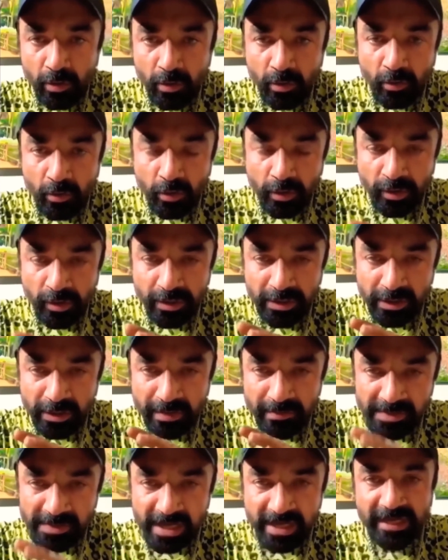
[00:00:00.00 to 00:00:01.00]
और ये जो
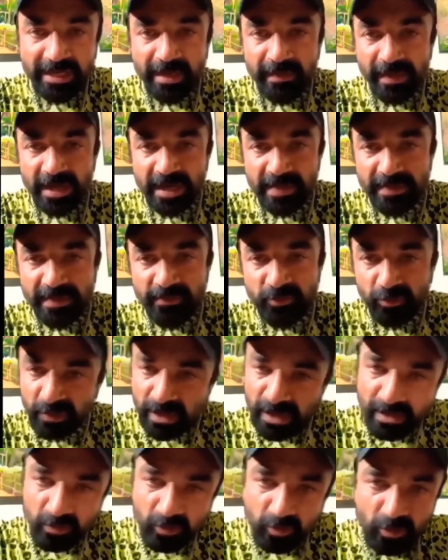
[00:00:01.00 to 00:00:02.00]
रमज़ान के बारे में
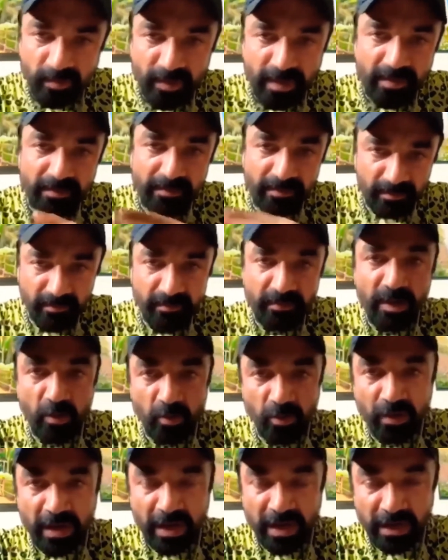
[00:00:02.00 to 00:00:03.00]
बोला इसको मैं
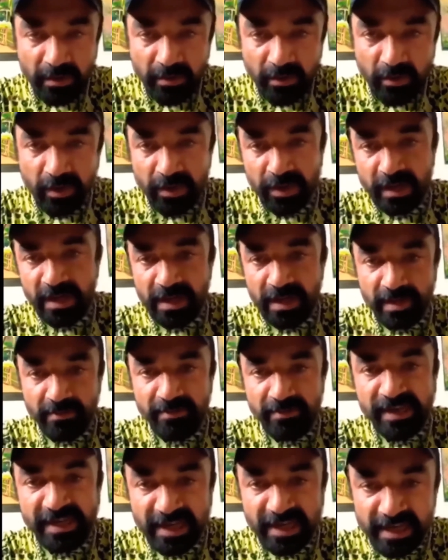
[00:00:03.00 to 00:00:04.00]
मिलूँगा और ये
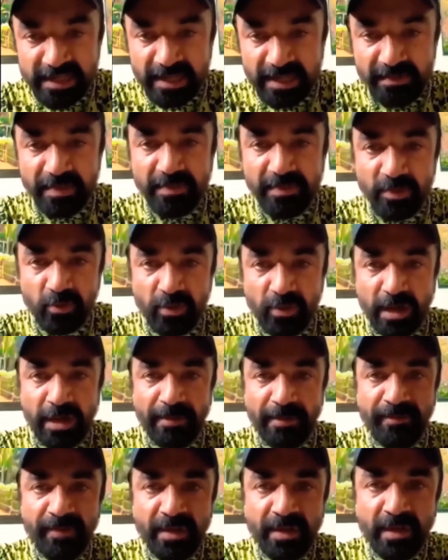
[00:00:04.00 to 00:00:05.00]
मीठे से भी मिलूँगा
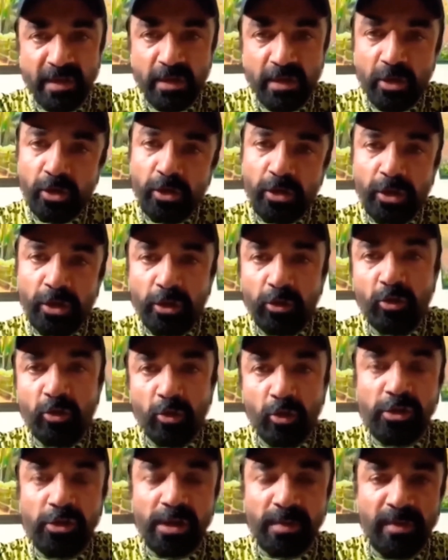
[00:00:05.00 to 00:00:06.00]
ये
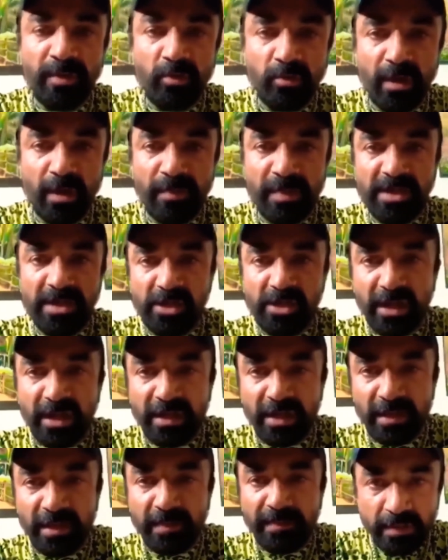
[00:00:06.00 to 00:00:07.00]
दोनों से मिलूंगा मैं
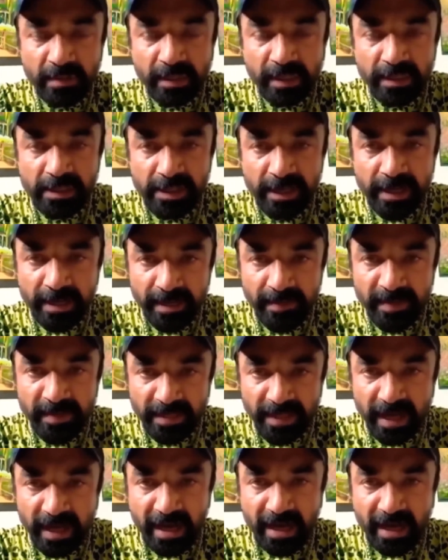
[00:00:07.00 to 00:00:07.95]
इनशाला चेरी मीठा